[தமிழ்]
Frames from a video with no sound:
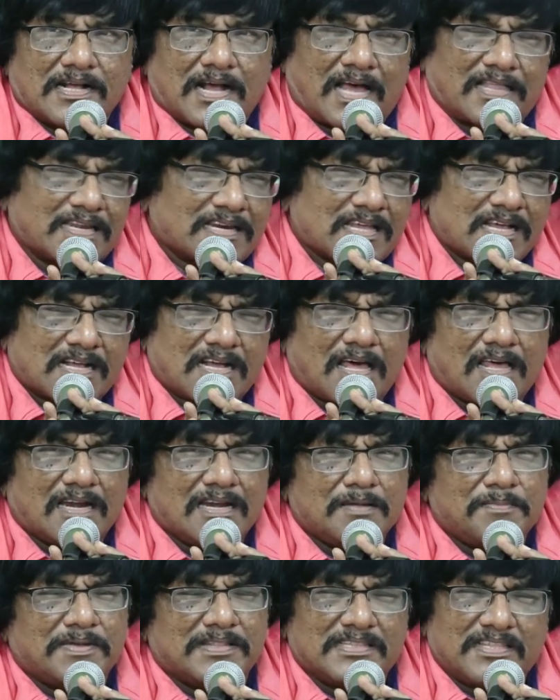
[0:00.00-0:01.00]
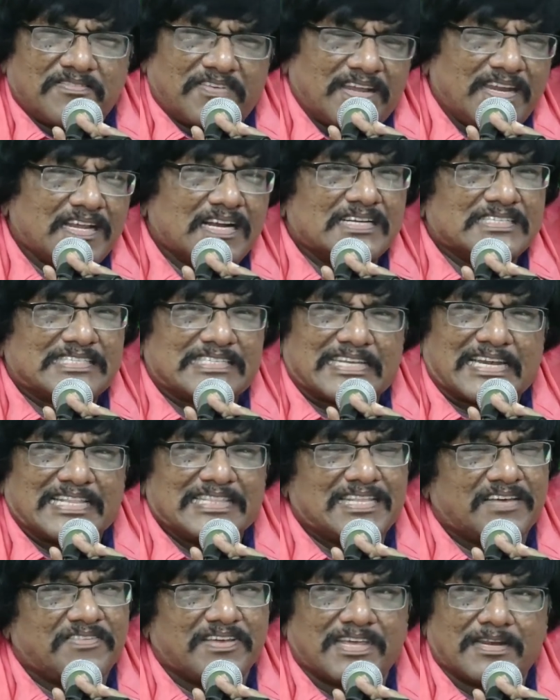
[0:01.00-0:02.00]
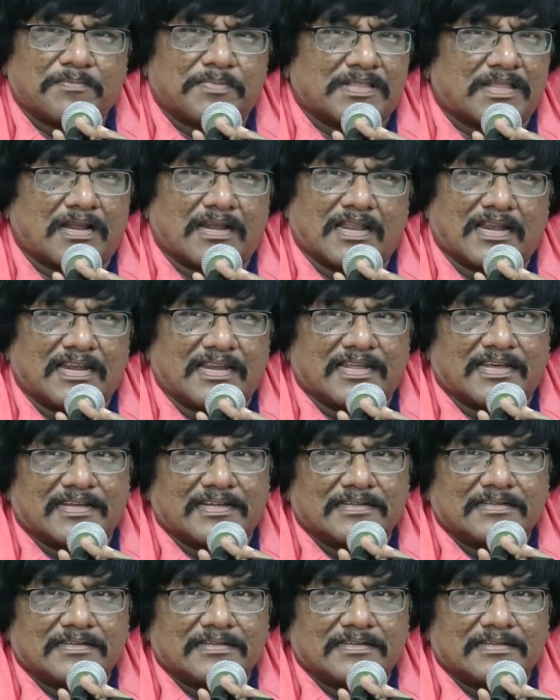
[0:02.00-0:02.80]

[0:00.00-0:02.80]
அதற்கு காரணம் அந்த வரிகள் சிறந்தவை என்பதால் அல்ல